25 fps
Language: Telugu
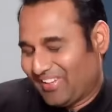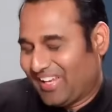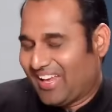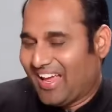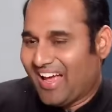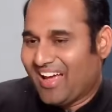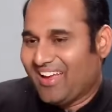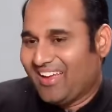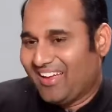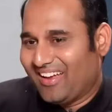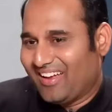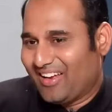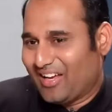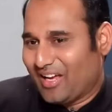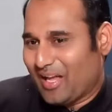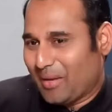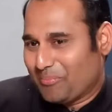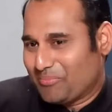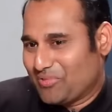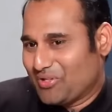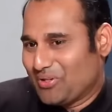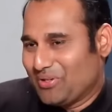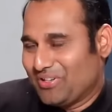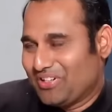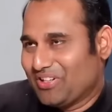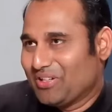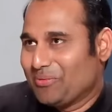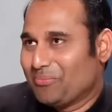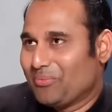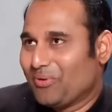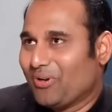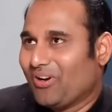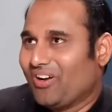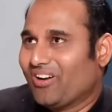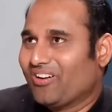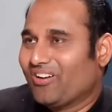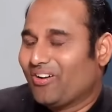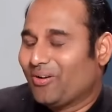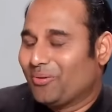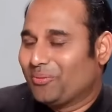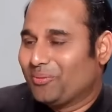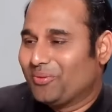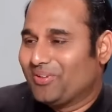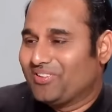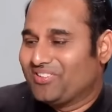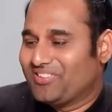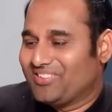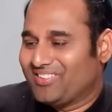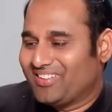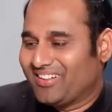యా యా అబ్సల్యూట్లీ ప్యూర్ నాన్
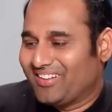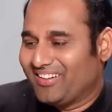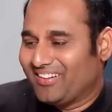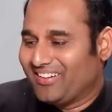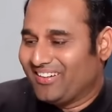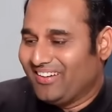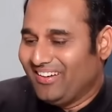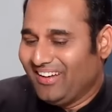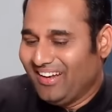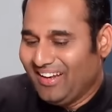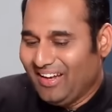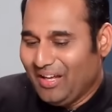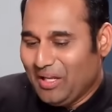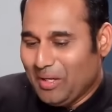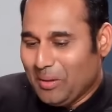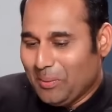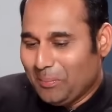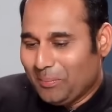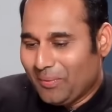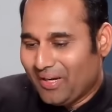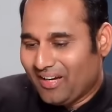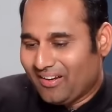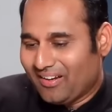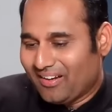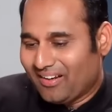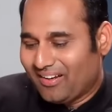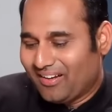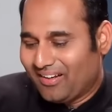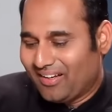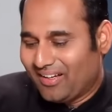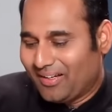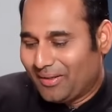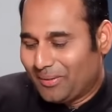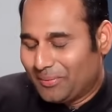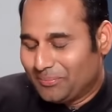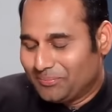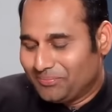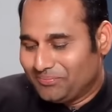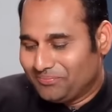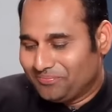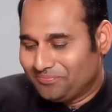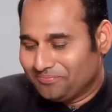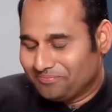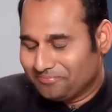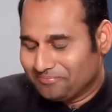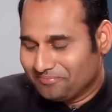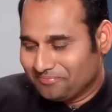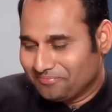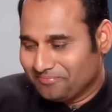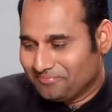వెజిటేరియన్ బట్
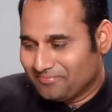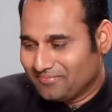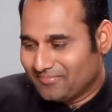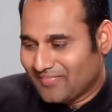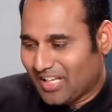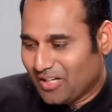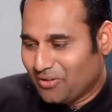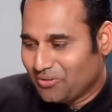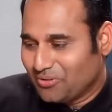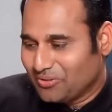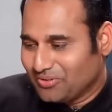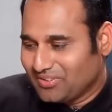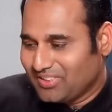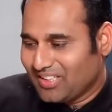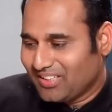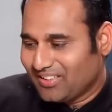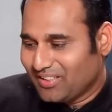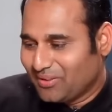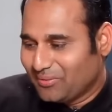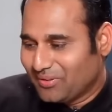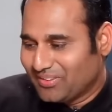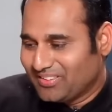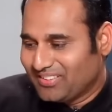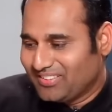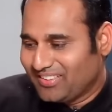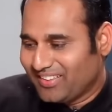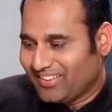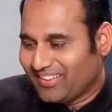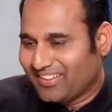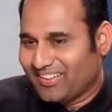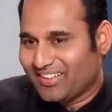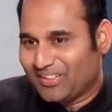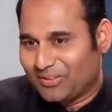నన్ను చూస్తే అందరు వెజిటేరియన్